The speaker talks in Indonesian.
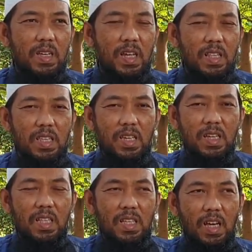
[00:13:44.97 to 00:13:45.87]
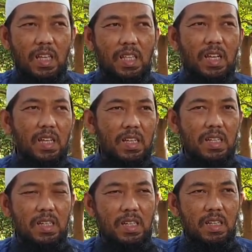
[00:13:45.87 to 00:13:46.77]
Artinya ketika kita
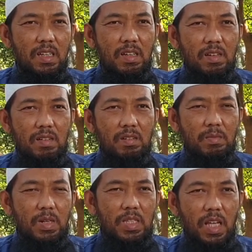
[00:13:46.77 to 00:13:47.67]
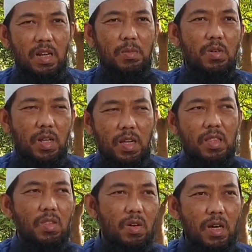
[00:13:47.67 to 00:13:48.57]
berjalan
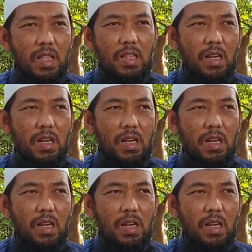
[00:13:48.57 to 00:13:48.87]
menggunakan tongkat,